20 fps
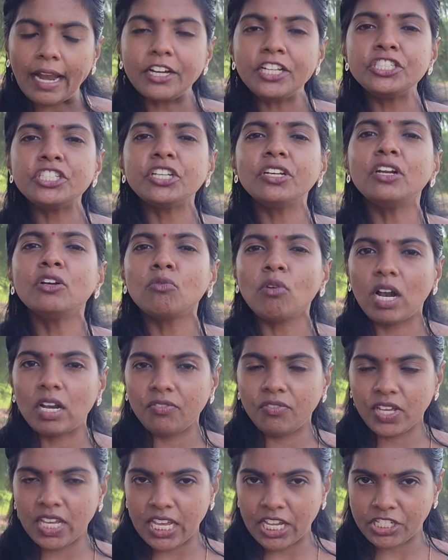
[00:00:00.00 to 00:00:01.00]
அடிஷனல்
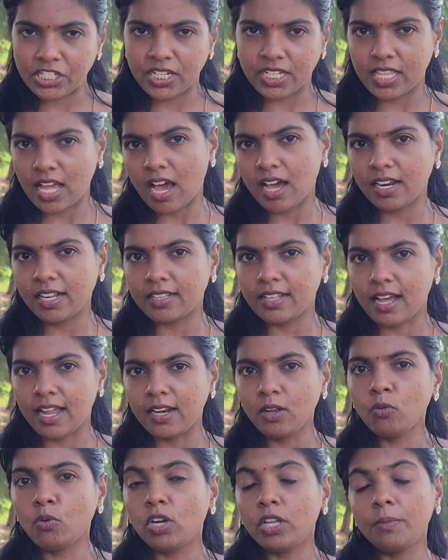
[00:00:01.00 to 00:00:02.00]
குவாலிஃபிகேஷன்
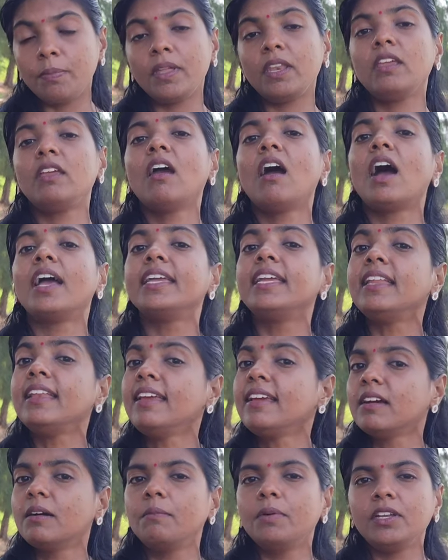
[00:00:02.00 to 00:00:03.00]
தாரதால உங்களுக்கு பெரிய
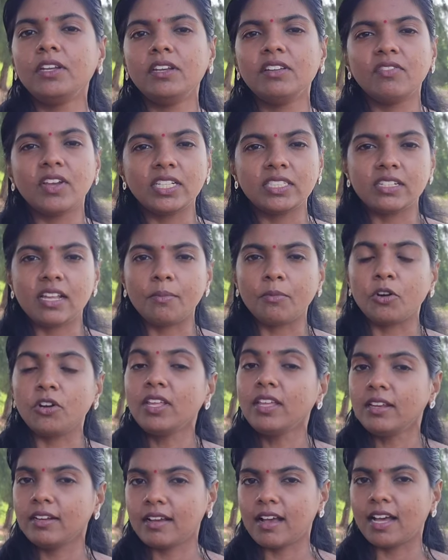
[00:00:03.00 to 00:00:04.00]
ஹைலி காம்படிட்டிவ் எக்ஸாம்
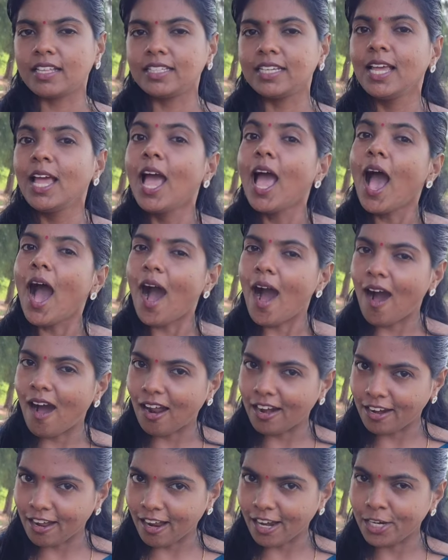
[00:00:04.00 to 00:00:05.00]
வந்து இருக்காது
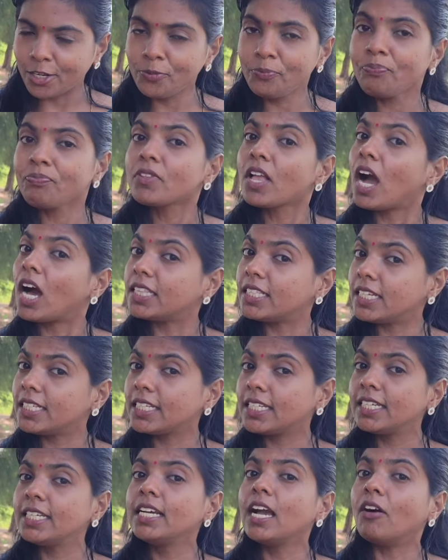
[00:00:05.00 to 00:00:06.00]
ஆனாலும்
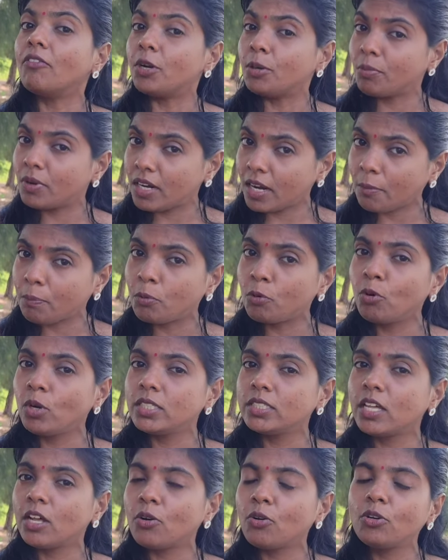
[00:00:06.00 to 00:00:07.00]
அதற்கு கவர்மெண்ட்
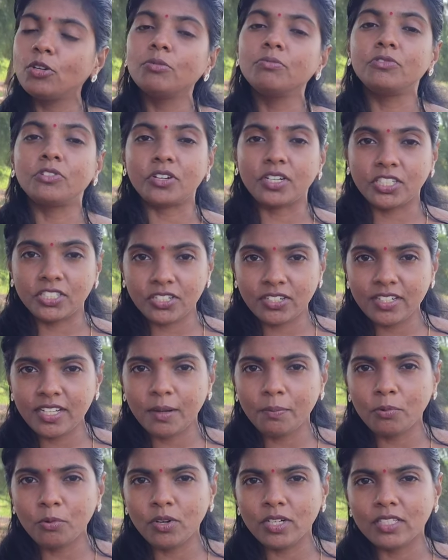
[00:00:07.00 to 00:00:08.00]
அப்ரூவல் தரணும்
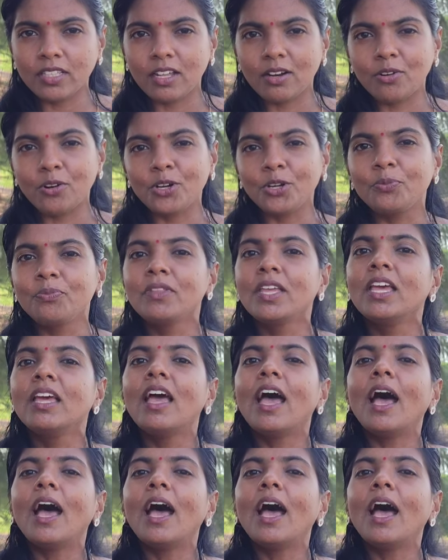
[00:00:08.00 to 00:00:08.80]
ட்ரெஷரி அப்ரூவல் தரணும்